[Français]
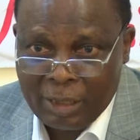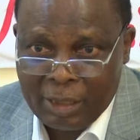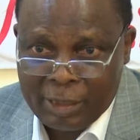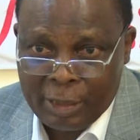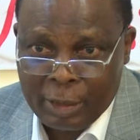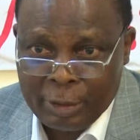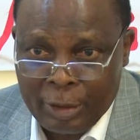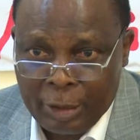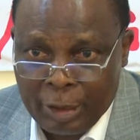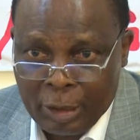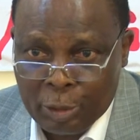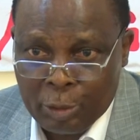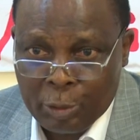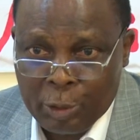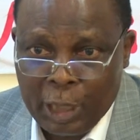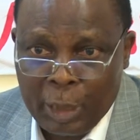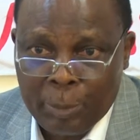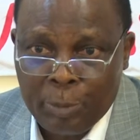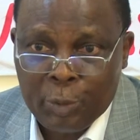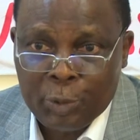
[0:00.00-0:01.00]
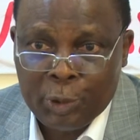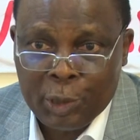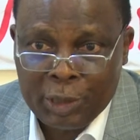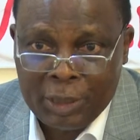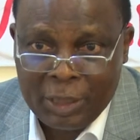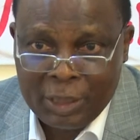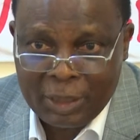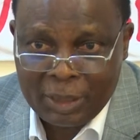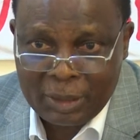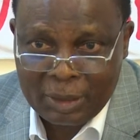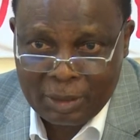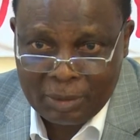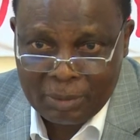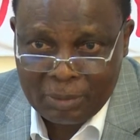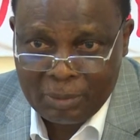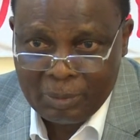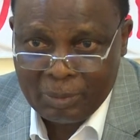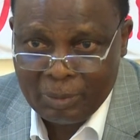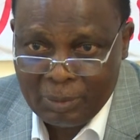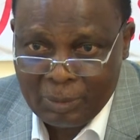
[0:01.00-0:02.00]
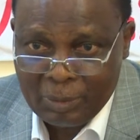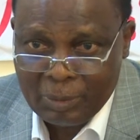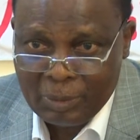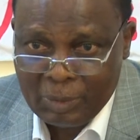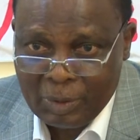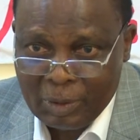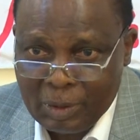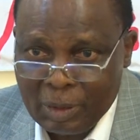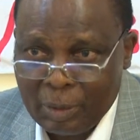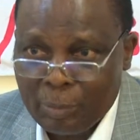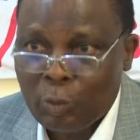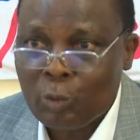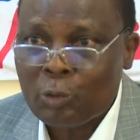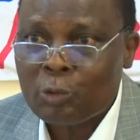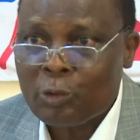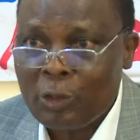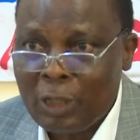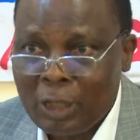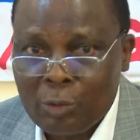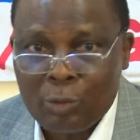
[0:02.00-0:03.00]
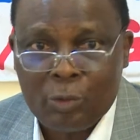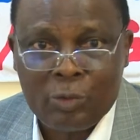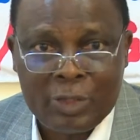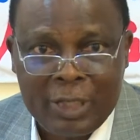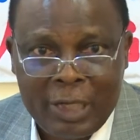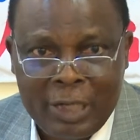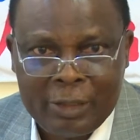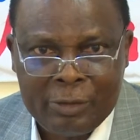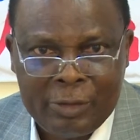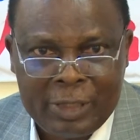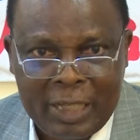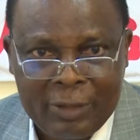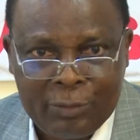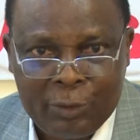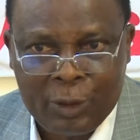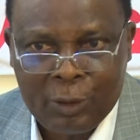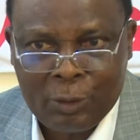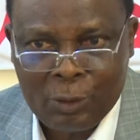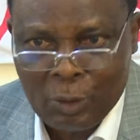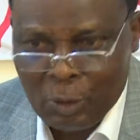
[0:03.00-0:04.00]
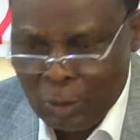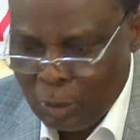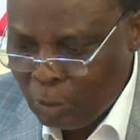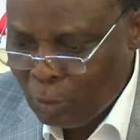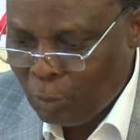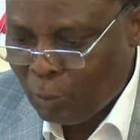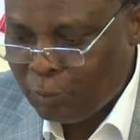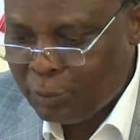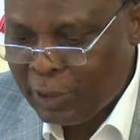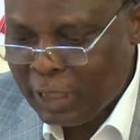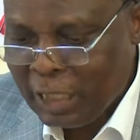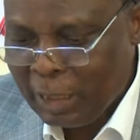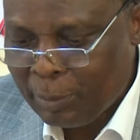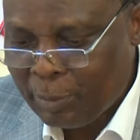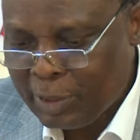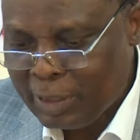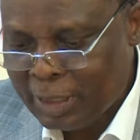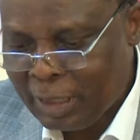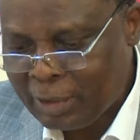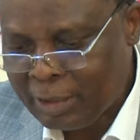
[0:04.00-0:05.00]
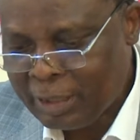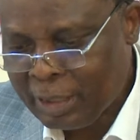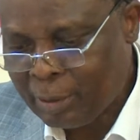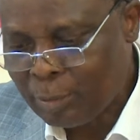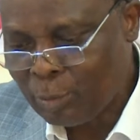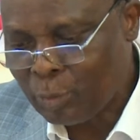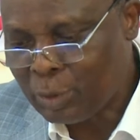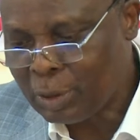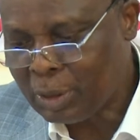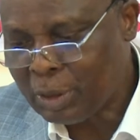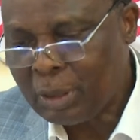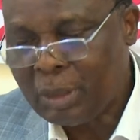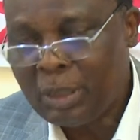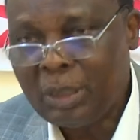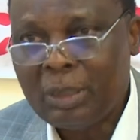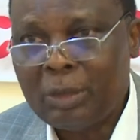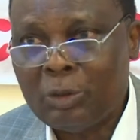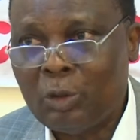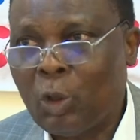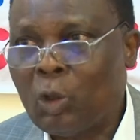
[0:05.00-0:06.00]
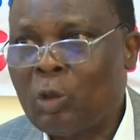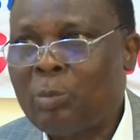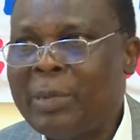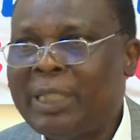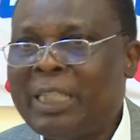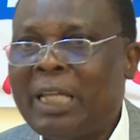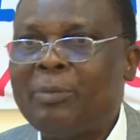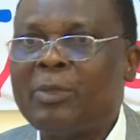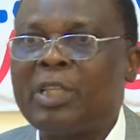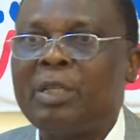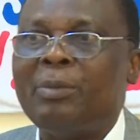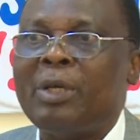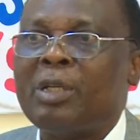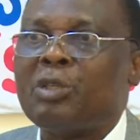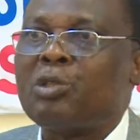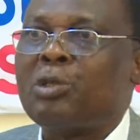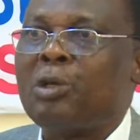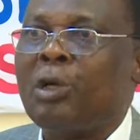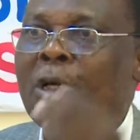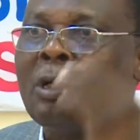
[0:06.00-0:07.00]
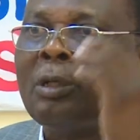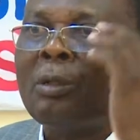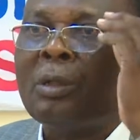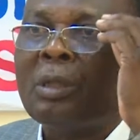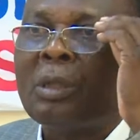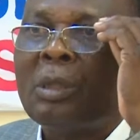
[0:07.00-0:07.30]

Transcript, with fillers: les intéresserait à plus d'un titre. C'est pour cela que nous, nous avons convié à la présente cérémonie. Donc, mesdames et messieurs,